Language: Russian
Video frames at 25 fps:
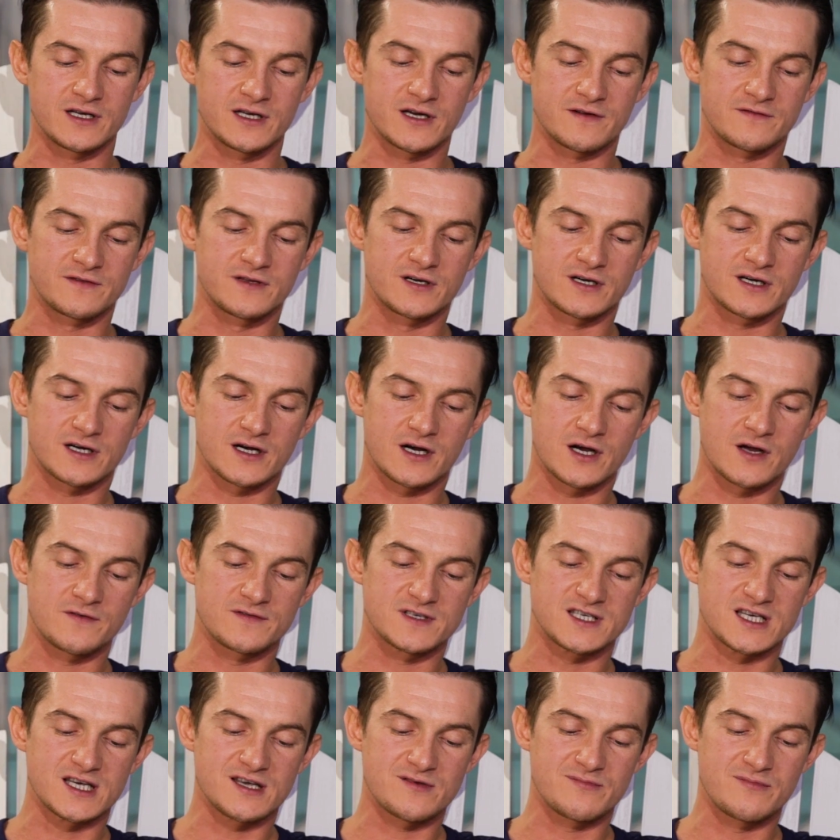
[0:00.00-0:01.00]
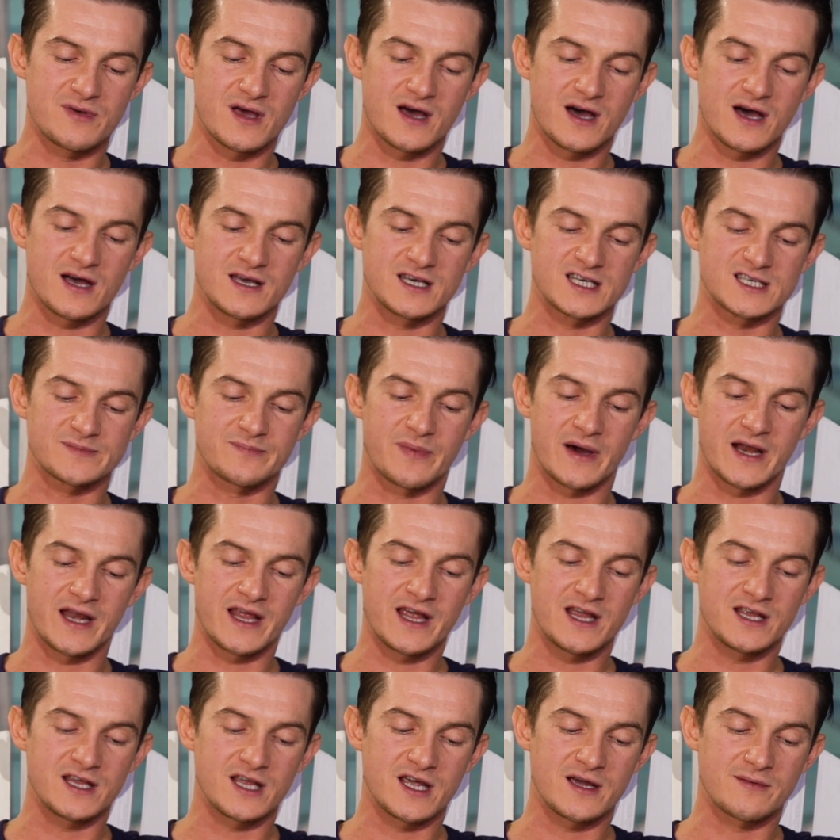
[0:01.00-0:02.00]
Я вдыхаю в себя
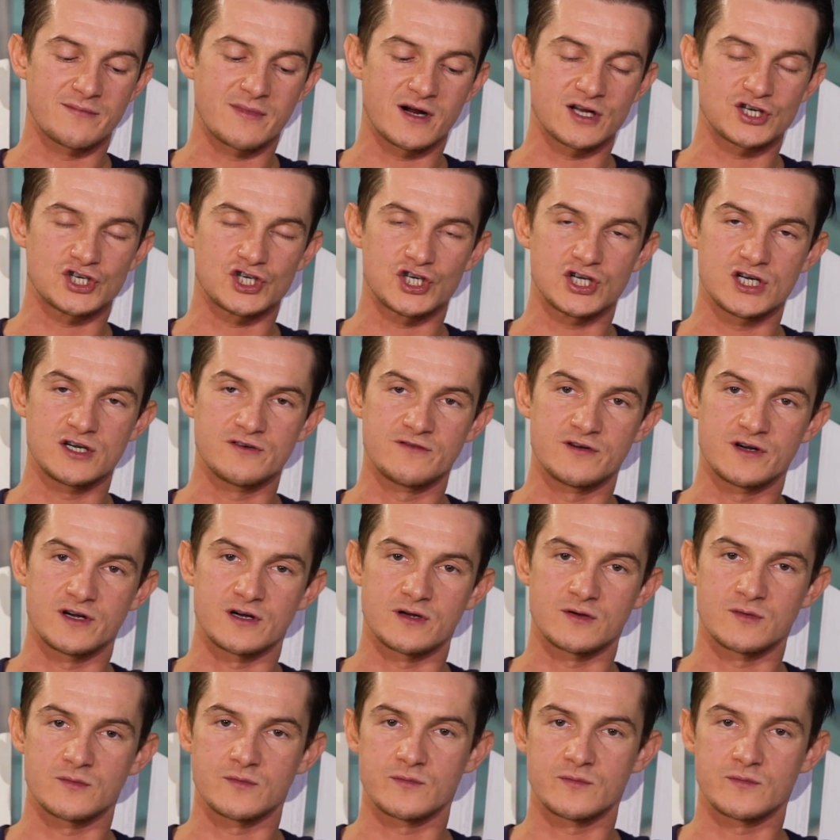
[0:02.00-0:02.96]
испарение мочивы.